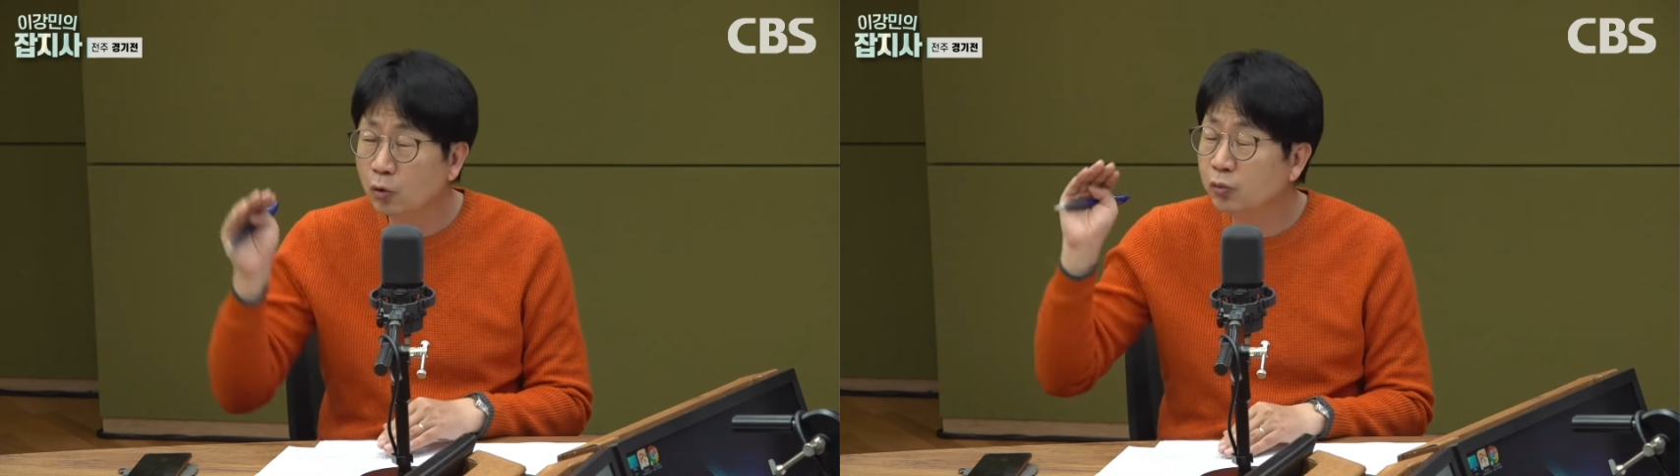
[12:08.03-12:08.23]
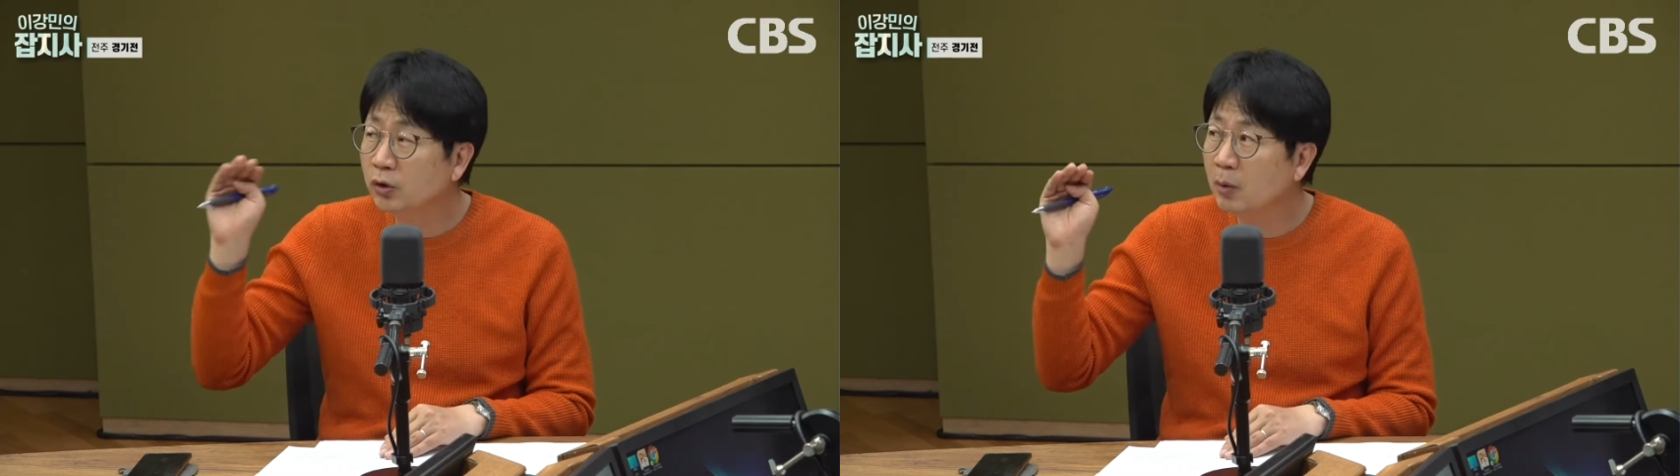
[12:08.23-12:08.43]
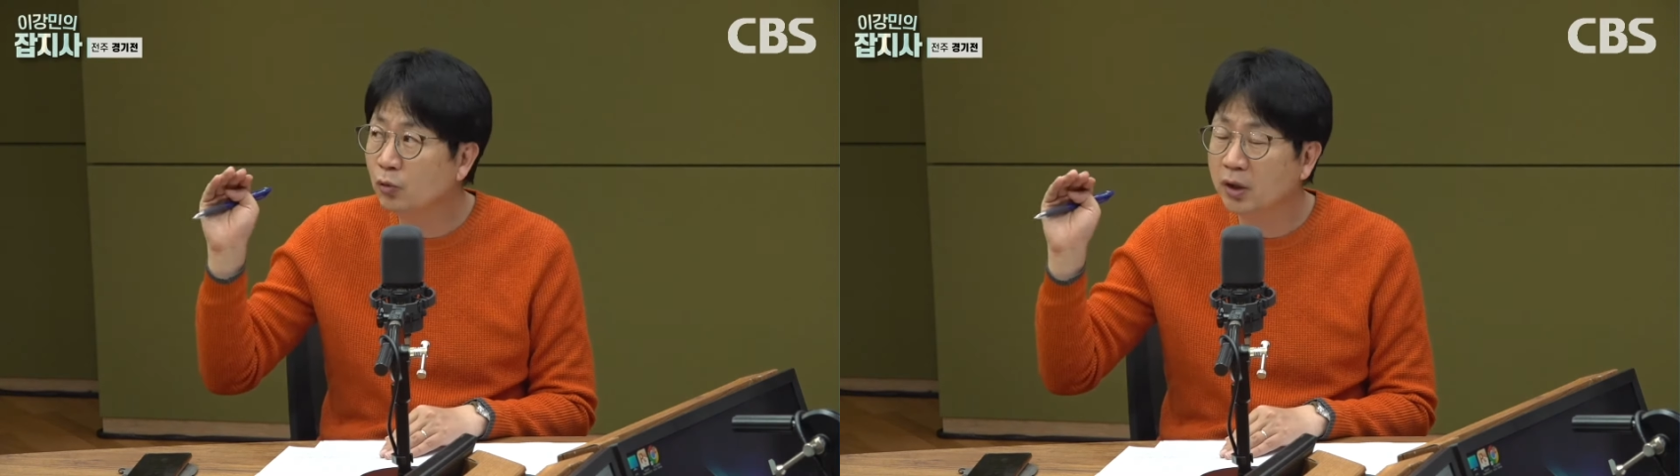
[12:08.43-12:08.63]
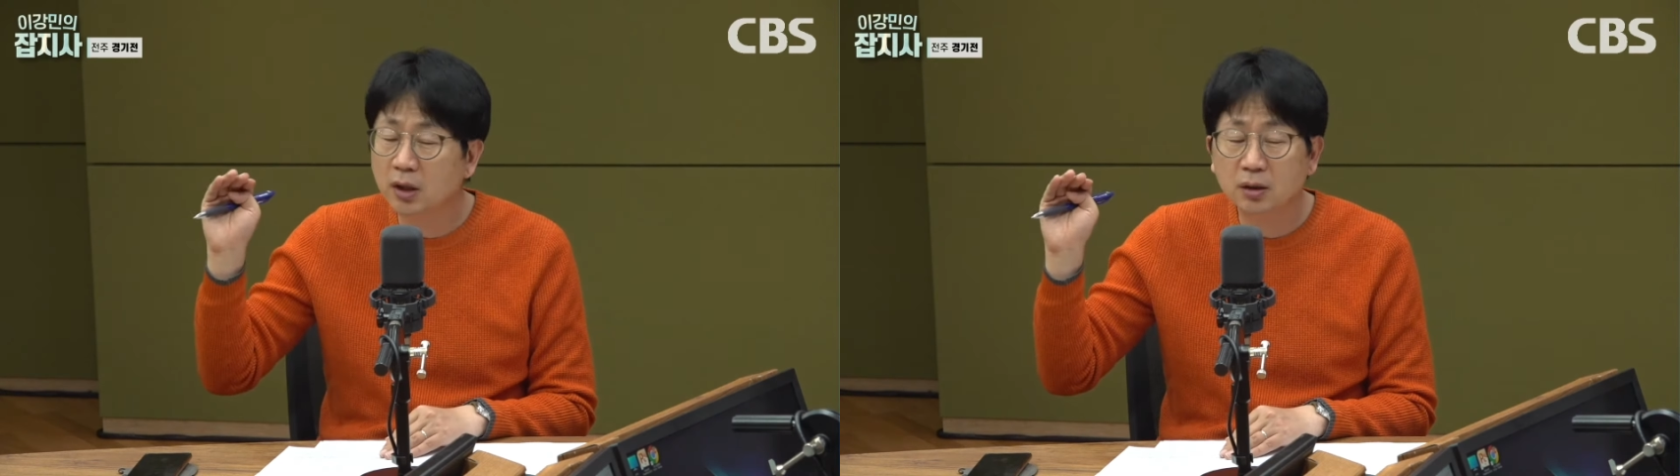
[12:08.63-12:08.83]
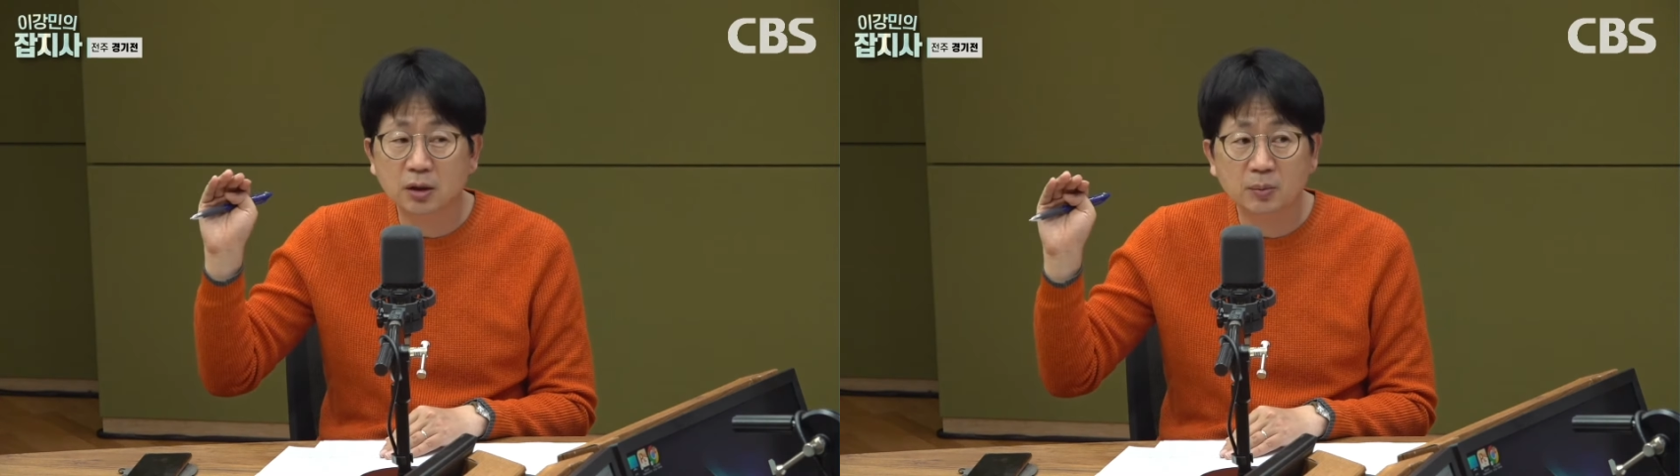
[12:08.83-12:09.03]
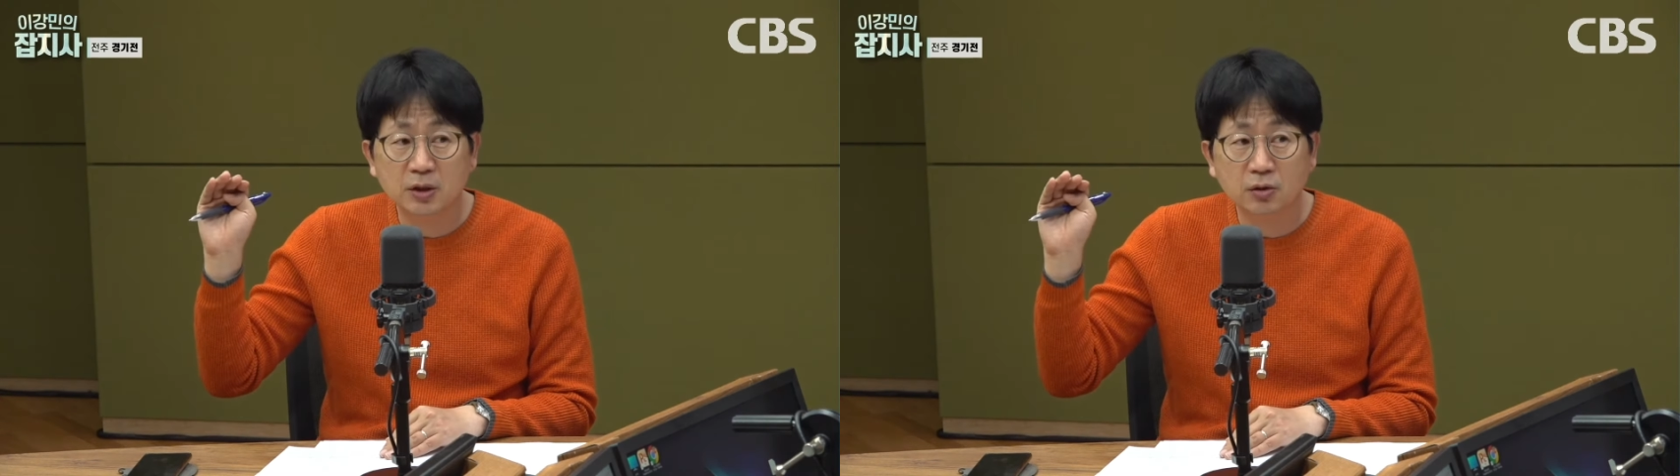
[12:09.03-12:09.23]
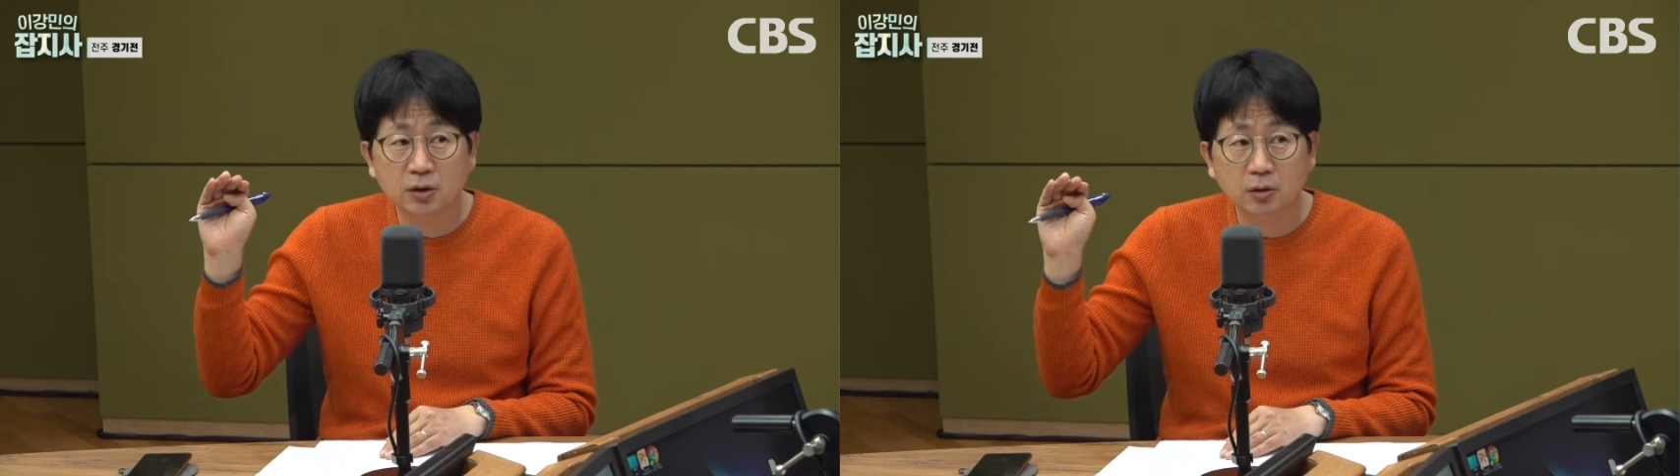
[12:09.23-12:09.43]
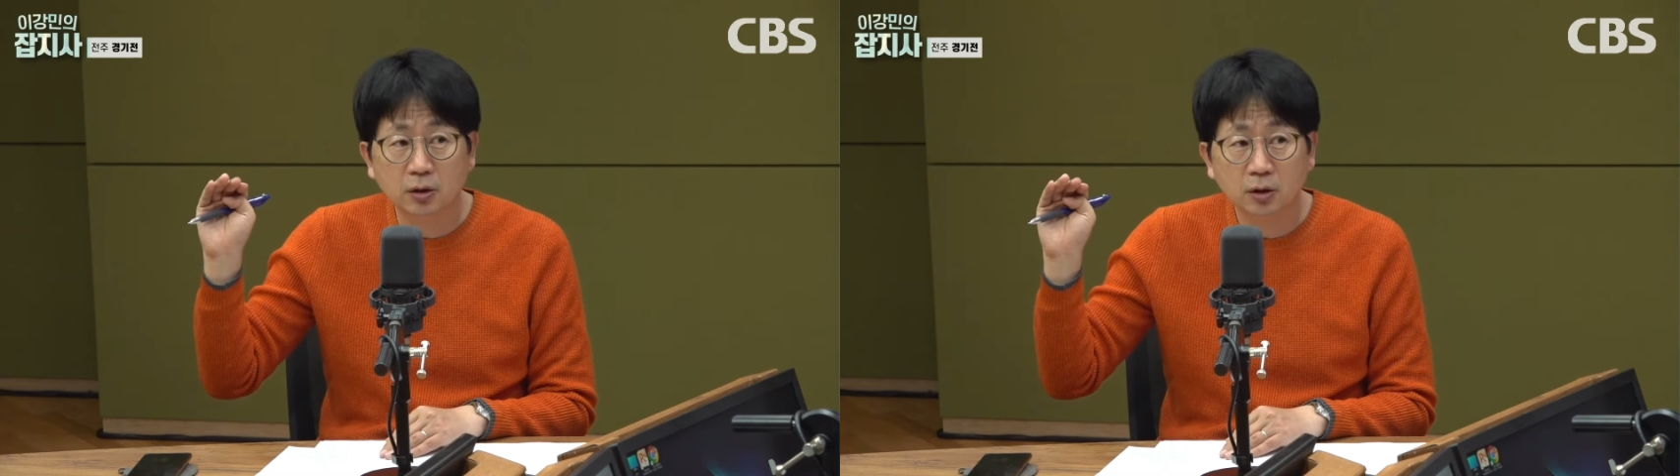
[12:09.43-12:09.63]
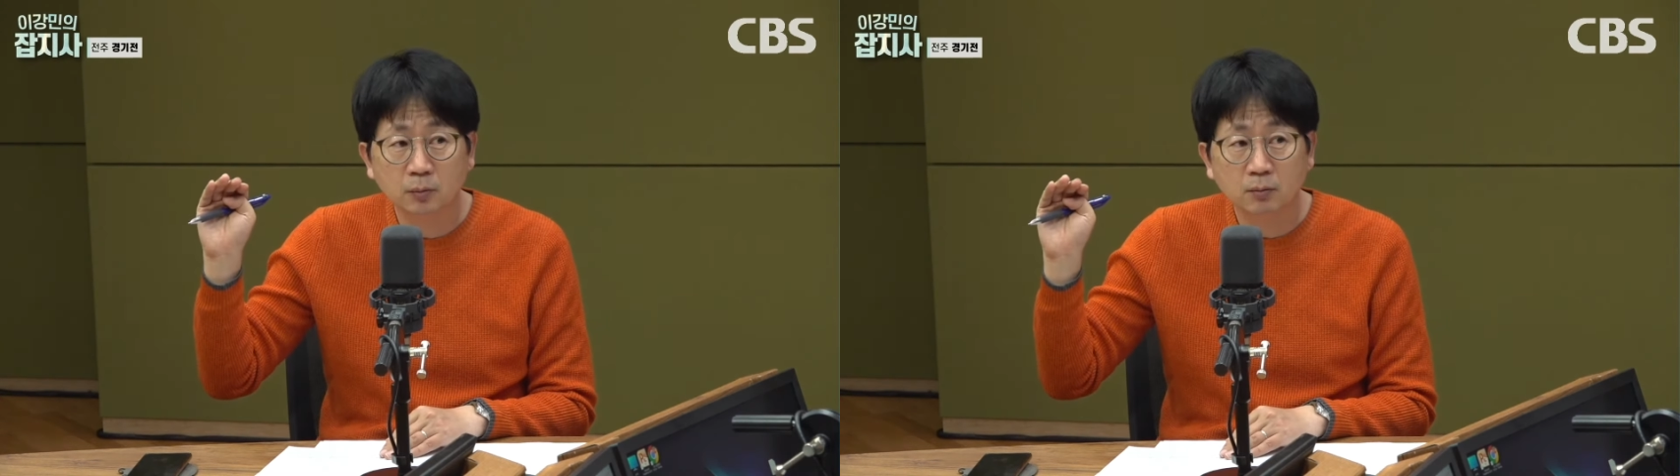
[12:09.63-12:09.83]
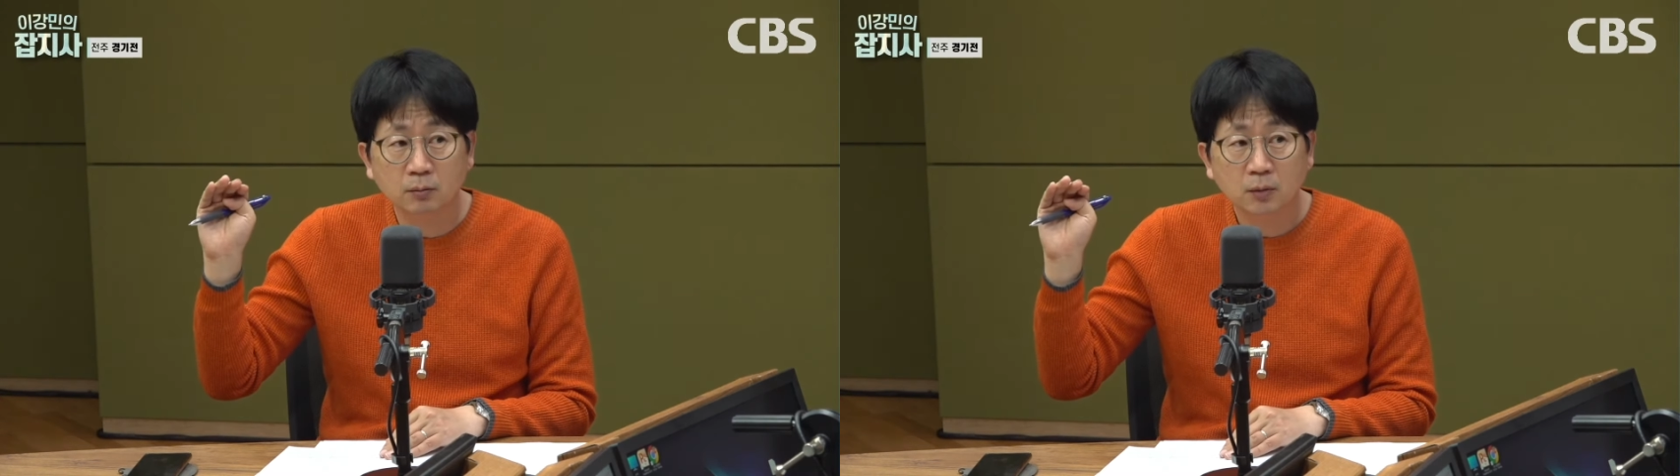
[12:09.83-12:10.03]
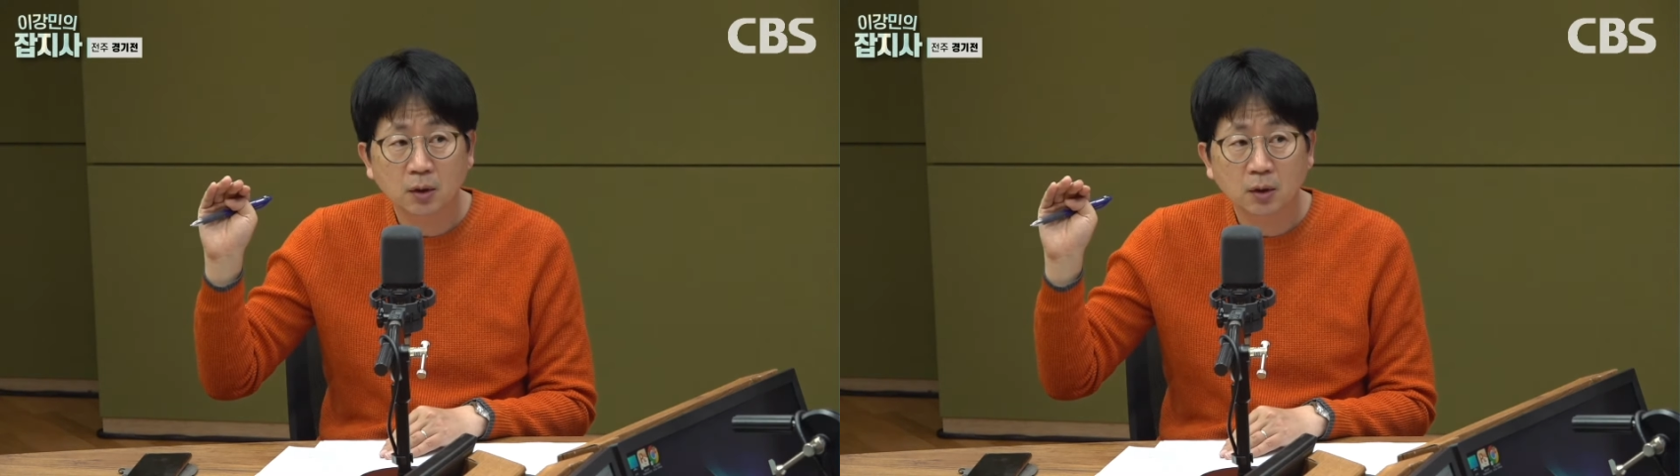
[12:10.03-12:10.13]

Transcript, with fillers: 풍남문이라는 이름이 지어진 거는 네.